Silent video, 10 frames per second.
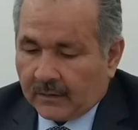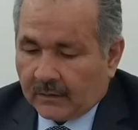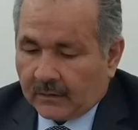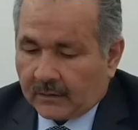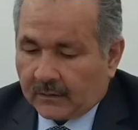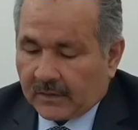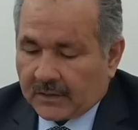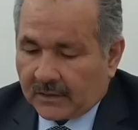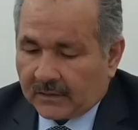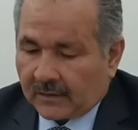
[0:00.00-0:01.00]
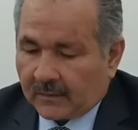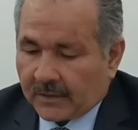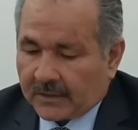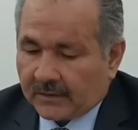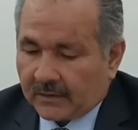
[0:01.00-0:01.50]
E, ve şeytanın
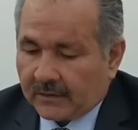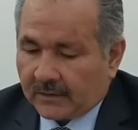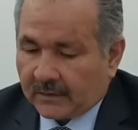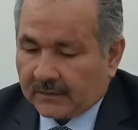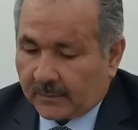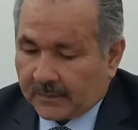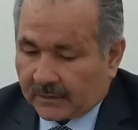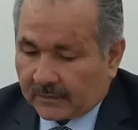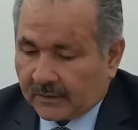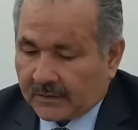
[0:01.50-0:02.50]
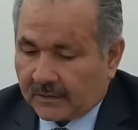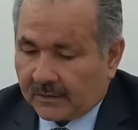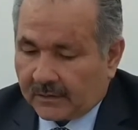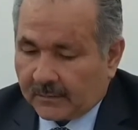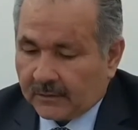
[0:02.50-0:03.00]
peşinden giderek tepe taklak
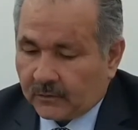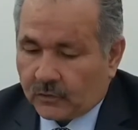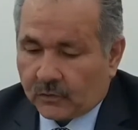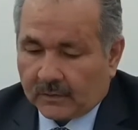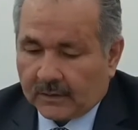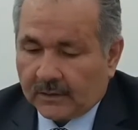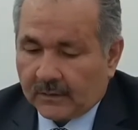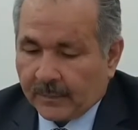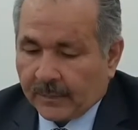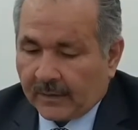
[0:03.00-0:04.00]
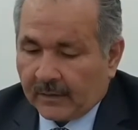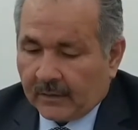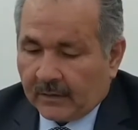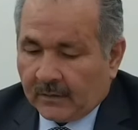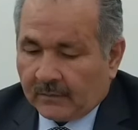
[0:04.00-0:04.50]
cehenneme düşüyorlar.
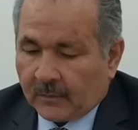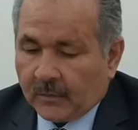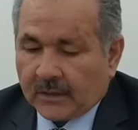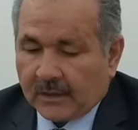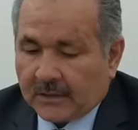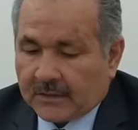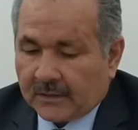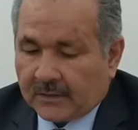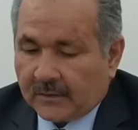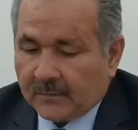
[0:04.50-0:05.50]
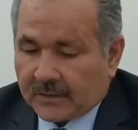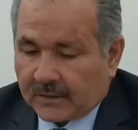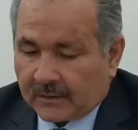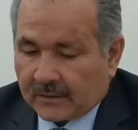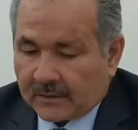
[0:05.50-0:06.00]
Ve bu gayet çirkin bir şey.
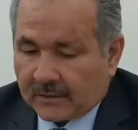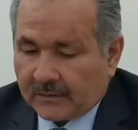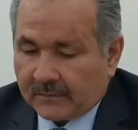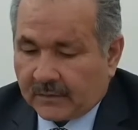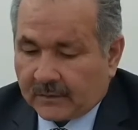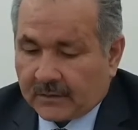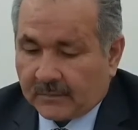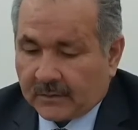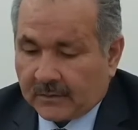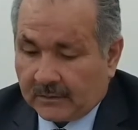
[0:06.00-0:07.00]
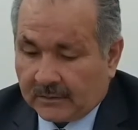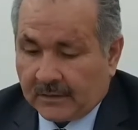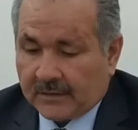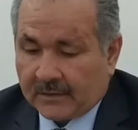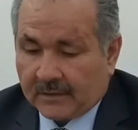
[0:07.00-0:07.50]
Çirkin ve şimdi
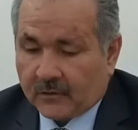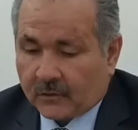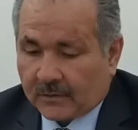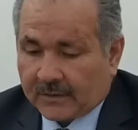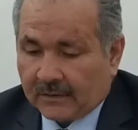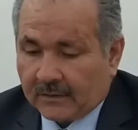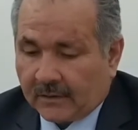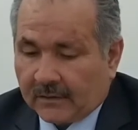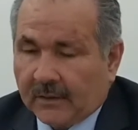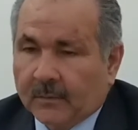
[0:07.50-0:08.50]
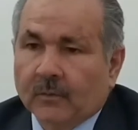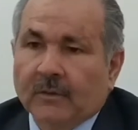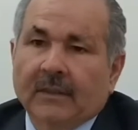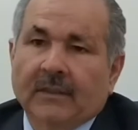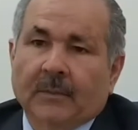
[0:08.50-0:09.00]
deistlere sorsan e Allah bunu niye
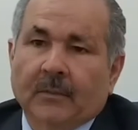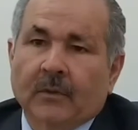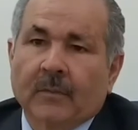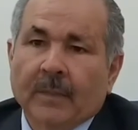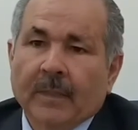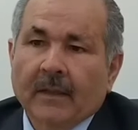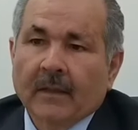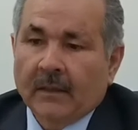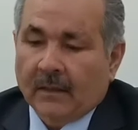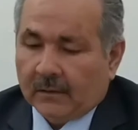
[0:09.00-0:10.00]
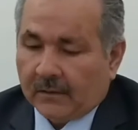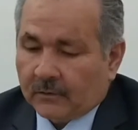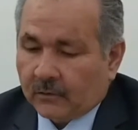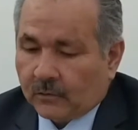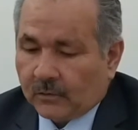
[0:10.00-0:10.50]
yapıyor? Allah
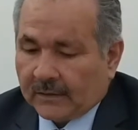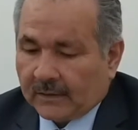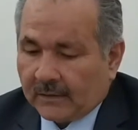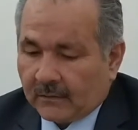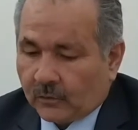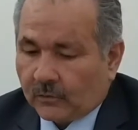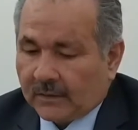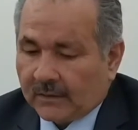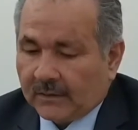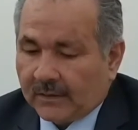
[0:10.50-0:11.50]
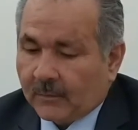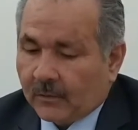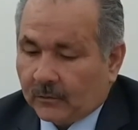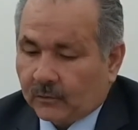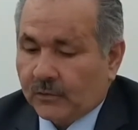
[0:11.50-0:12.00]
durduk yere kullarını niye böyle
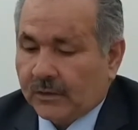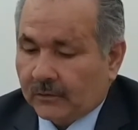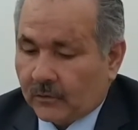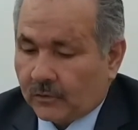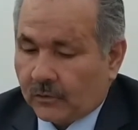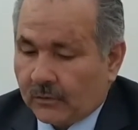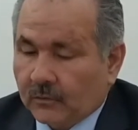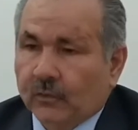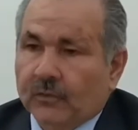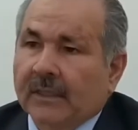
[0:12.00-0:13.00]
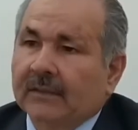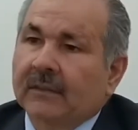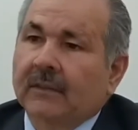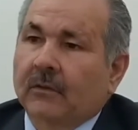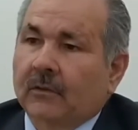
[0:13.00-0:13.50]
tuzağa düşürüyor? Tuzak diye
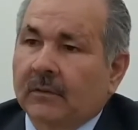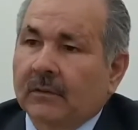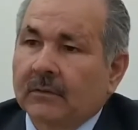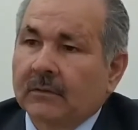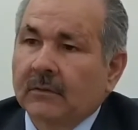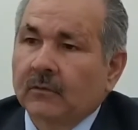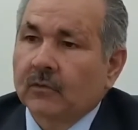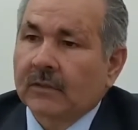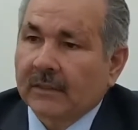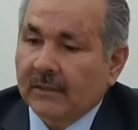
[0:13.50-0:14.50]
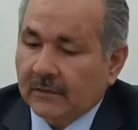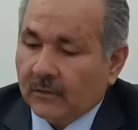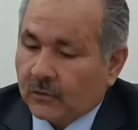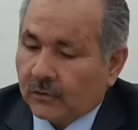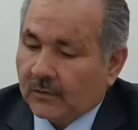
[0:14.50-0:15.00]
görüyor. Tuzağı niye
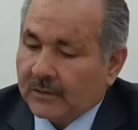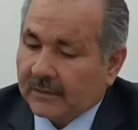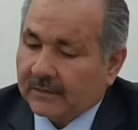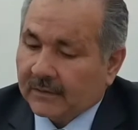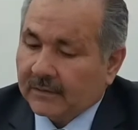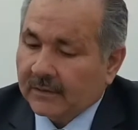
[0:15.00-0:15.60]
düşürüyor? Şeytan